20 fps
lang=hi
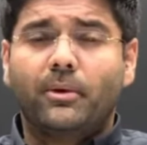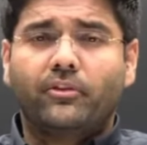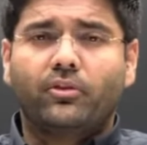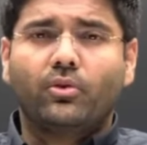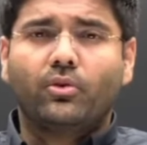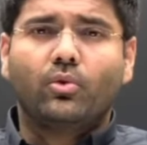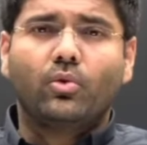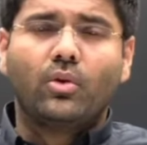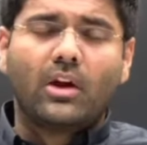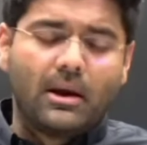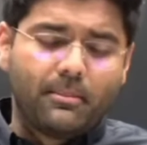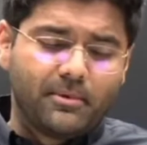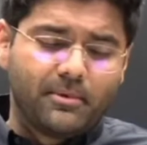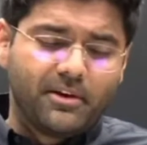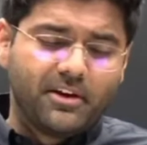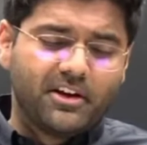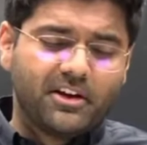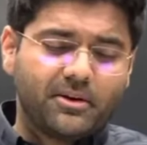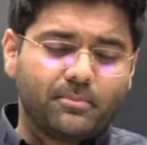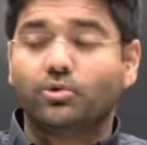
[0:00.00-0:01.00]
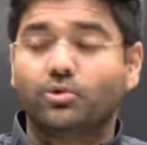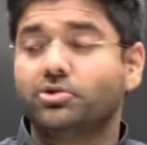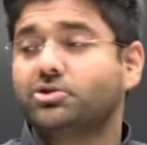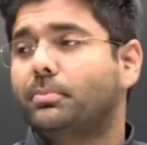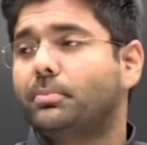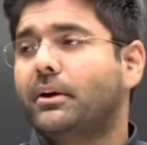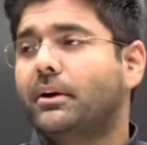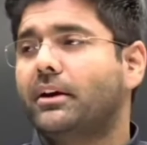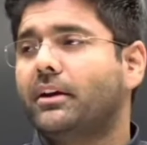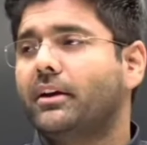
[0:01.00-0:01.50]
जिन बच्चों को एम e की
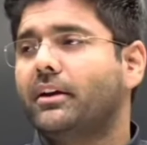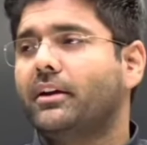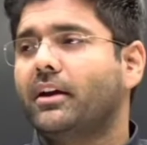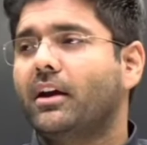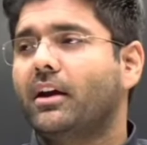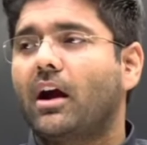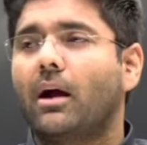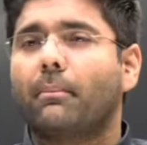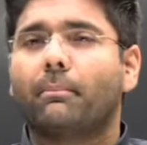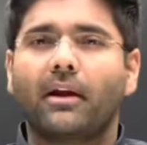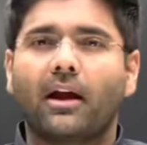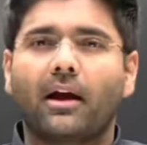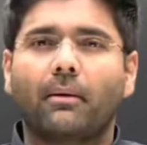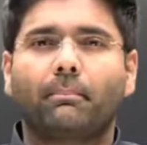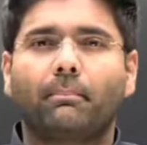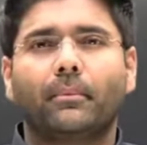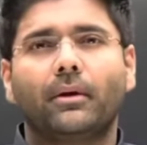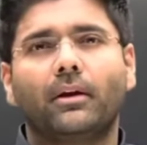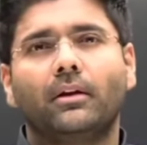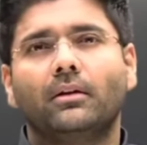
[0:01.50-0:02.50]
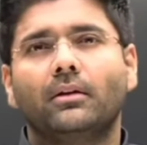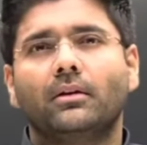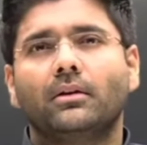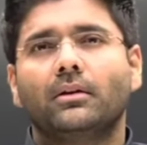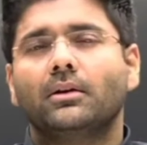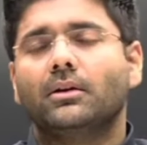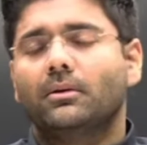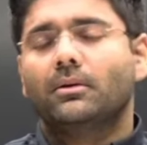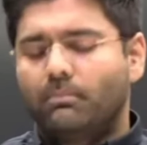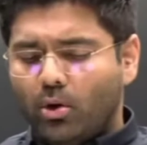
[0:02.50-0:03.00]
पोस्ट मिली है ये अपने आप में
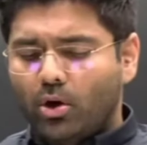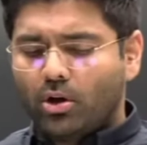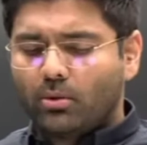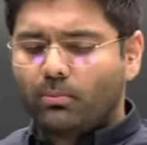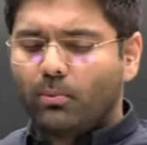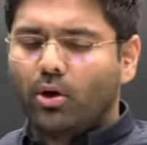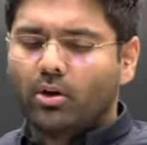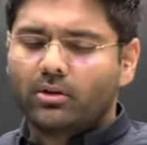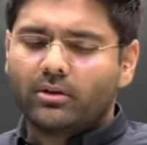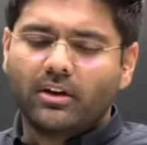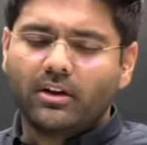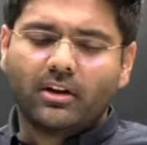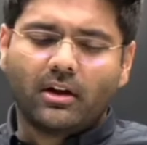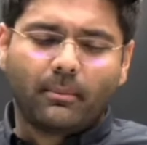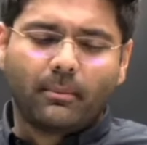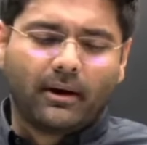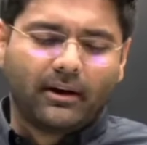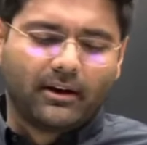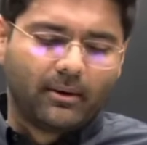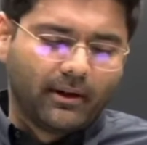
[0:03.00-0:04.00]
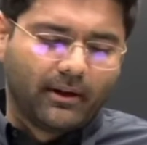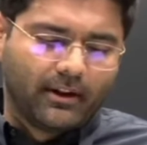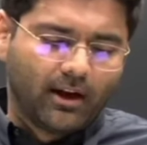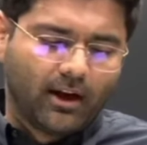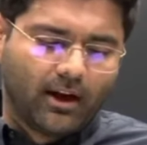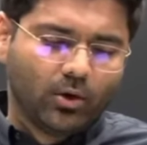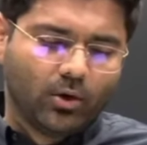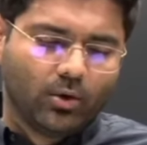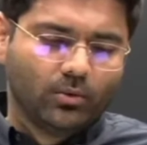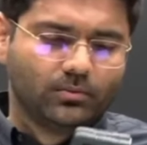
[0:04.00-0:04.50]
बहुत बहुत ही कमाल की
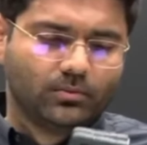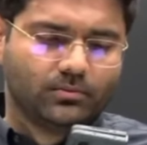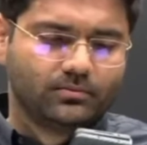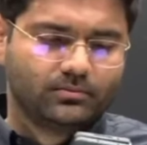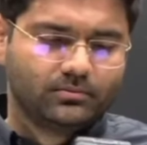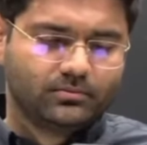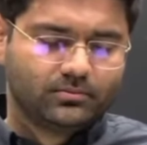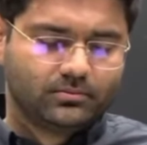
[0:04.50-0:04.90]
बात है हेलो